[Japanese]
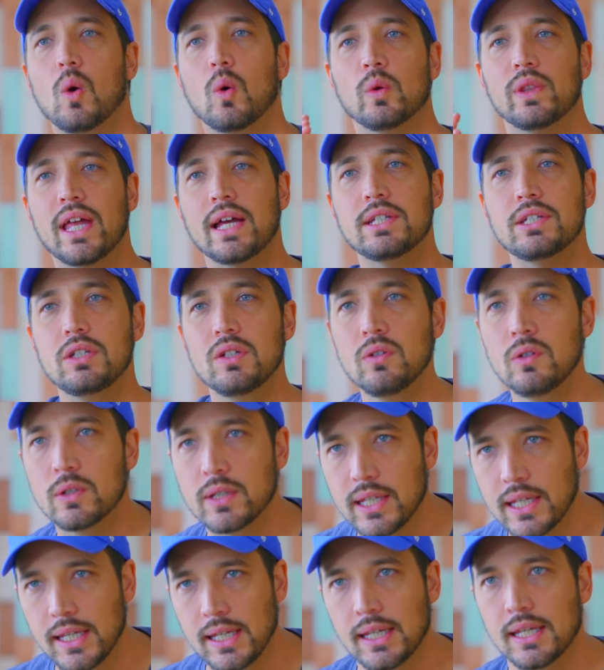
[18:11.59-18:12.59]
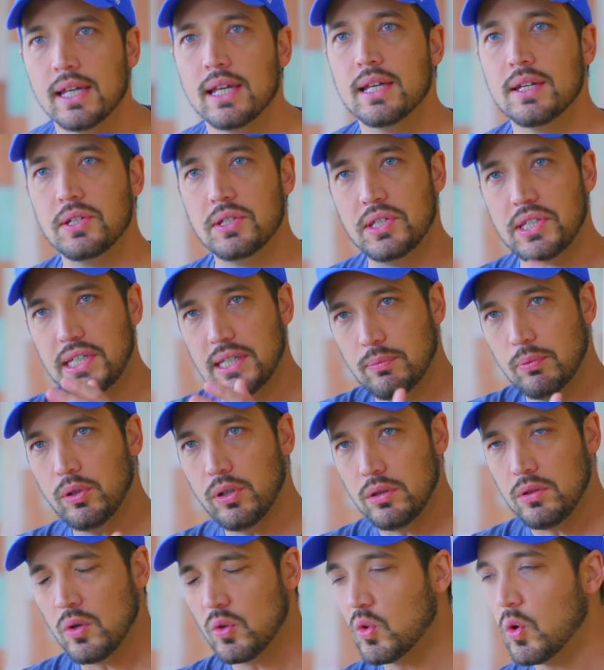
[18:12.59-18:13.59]
同じように自
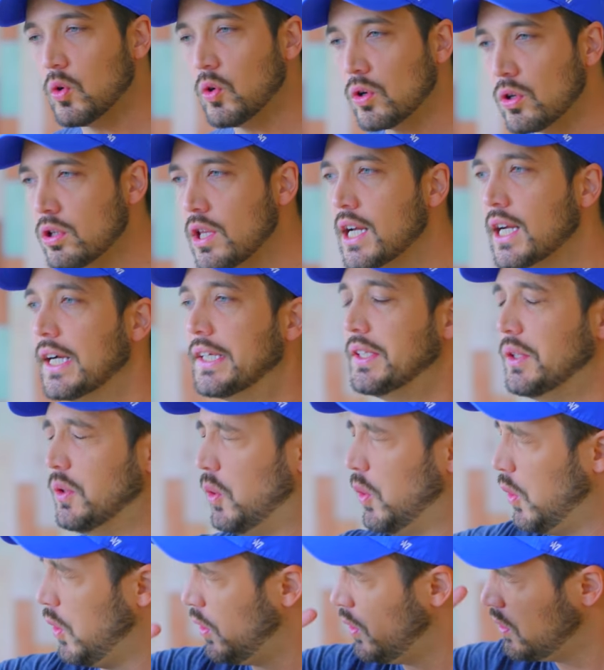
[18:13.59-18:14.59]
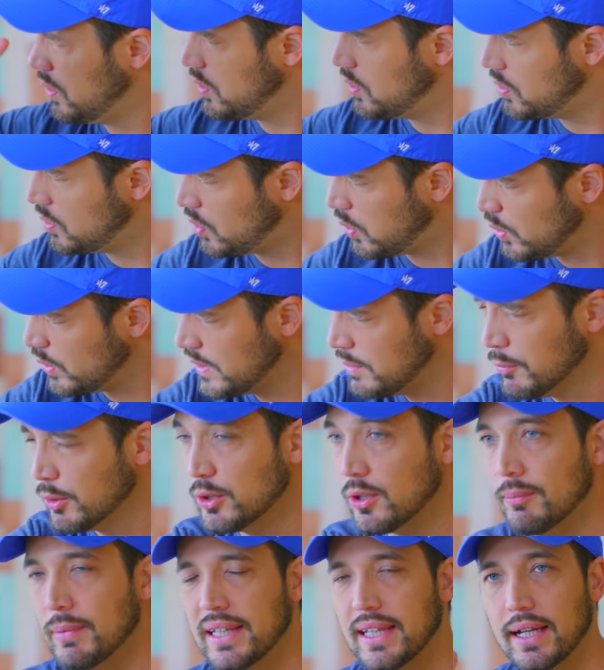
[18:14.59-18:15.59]
分の心の中に本当に
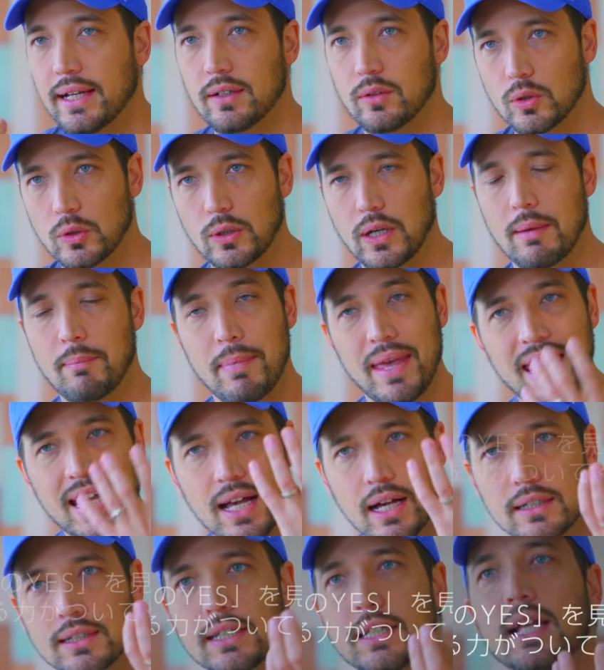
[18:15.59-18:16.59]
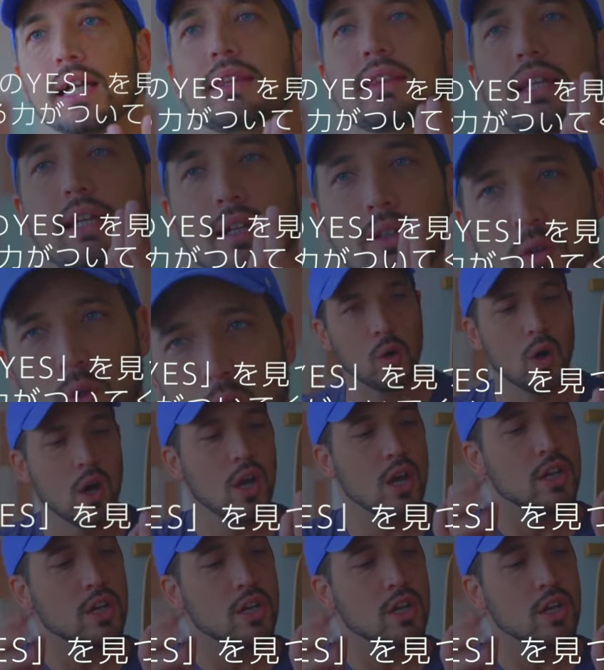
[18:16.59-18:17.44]
求めていることが明確になっていると、